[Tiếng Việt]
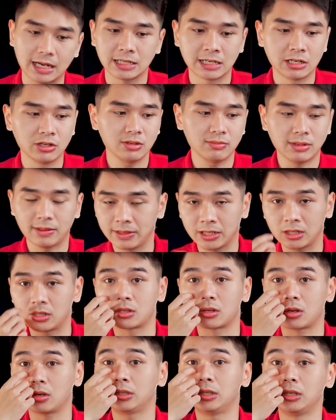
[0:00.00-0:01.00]
nếu như mà mình
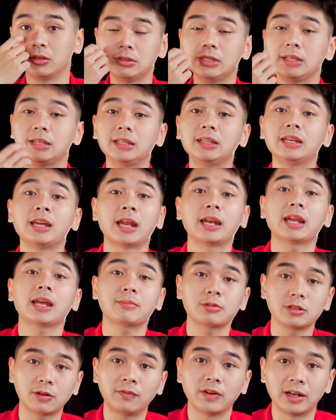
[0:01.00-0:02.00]
còn nói thiếu gì thì hẹn anh
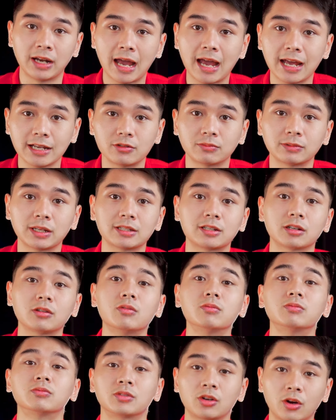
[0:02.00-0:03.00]
em trong phần 2 chúng ta sẽ
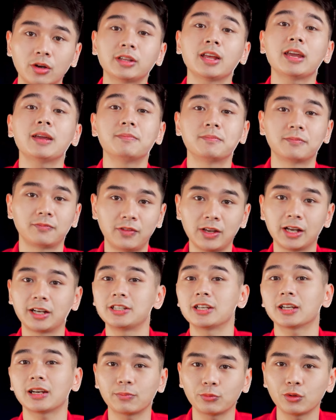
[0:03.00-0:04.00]
cùng nói thêm về
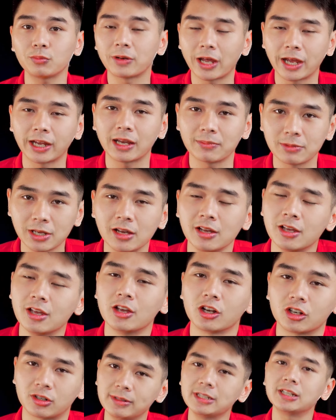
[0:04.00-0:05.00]
cái chiếc laptop này anh em nhé.
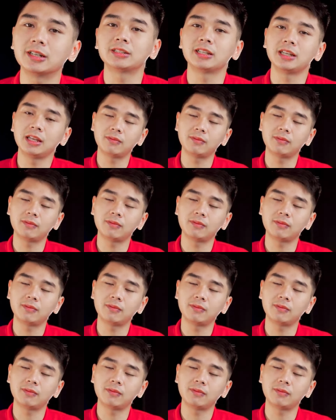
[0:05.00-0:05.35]
Còn bây giờ thì